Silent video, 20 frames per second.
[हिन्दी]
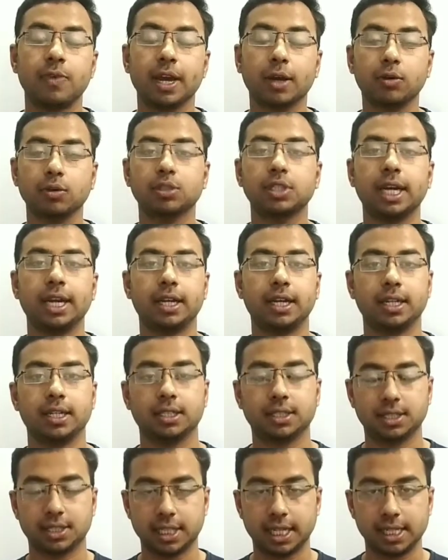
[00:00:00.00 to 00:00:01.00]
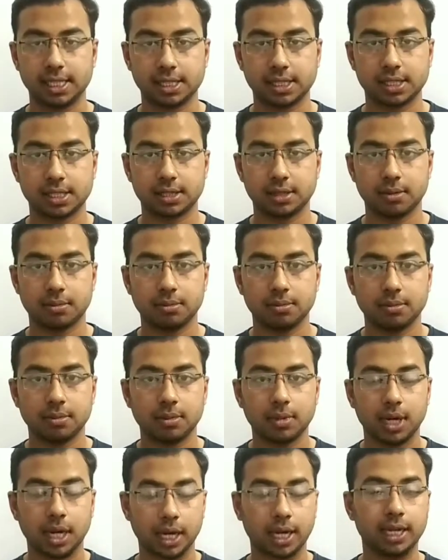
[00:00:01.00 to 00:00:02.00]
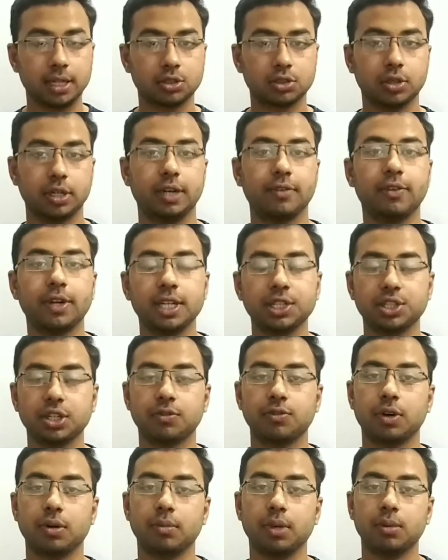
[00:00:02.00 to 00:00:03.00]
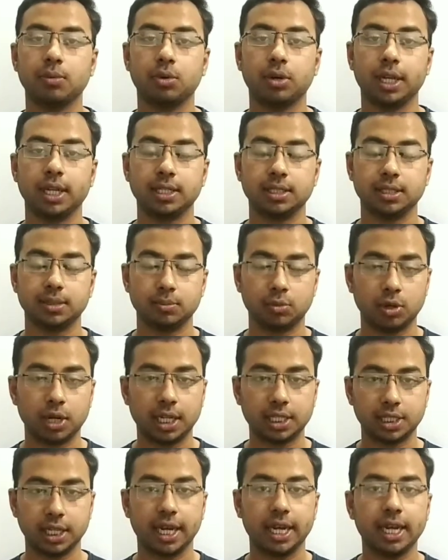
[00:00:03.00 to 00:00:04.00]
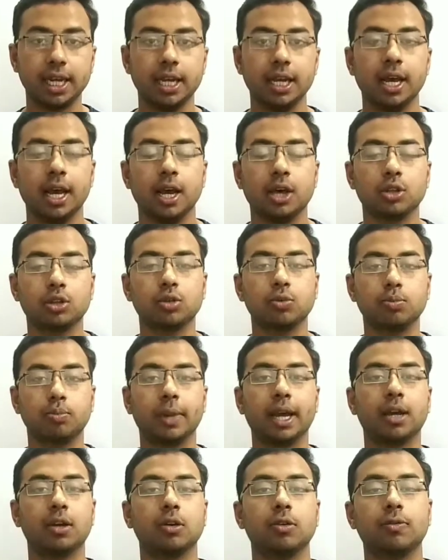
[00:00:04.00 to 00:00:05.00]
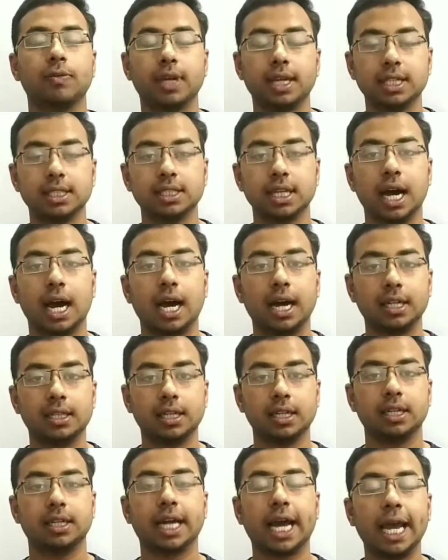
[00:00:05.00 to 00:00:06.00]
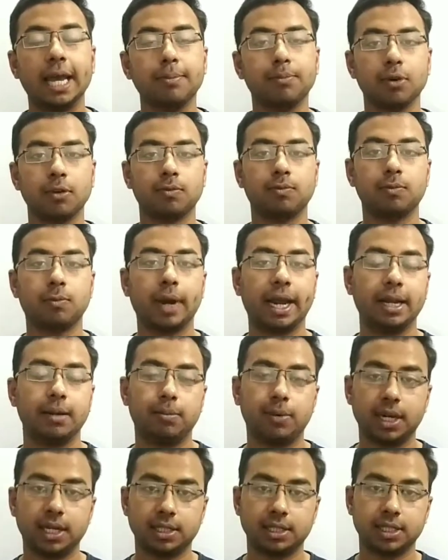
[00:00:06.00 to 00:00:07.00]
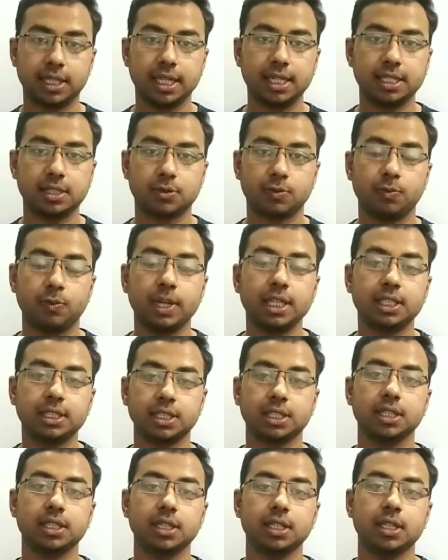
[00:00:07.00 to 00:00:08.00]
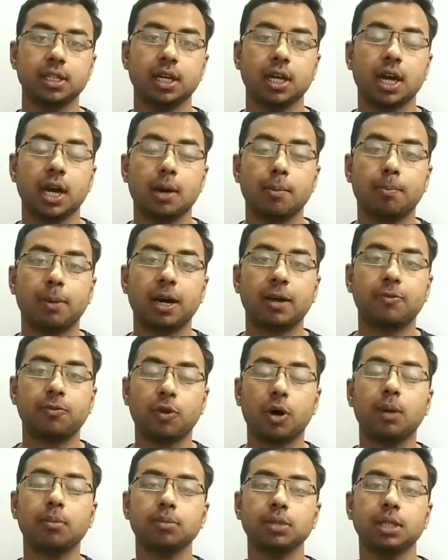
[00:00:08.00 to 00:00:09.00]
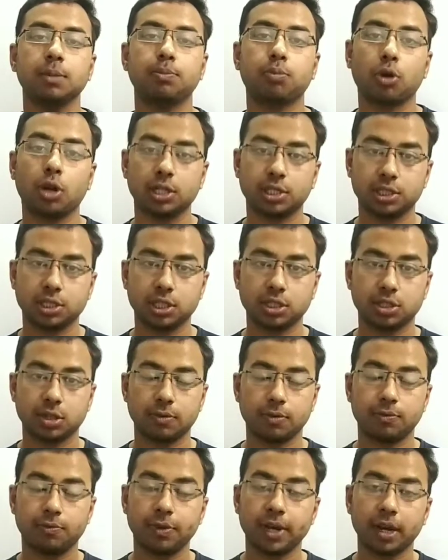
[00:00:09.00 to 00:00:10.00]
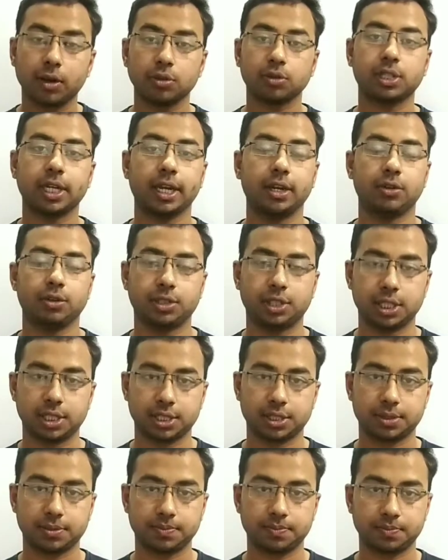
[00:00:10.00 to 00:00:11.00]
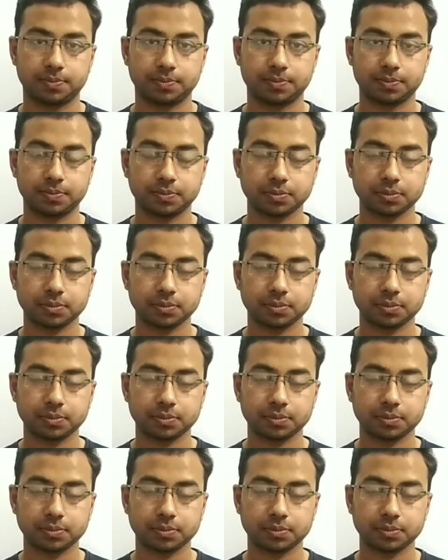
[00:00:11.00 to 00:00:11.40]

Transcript: phagocytic cells. agar isko definition form mein bole bola jaye to macrophage are the type of white blood cells which perform the process of phagocytosis.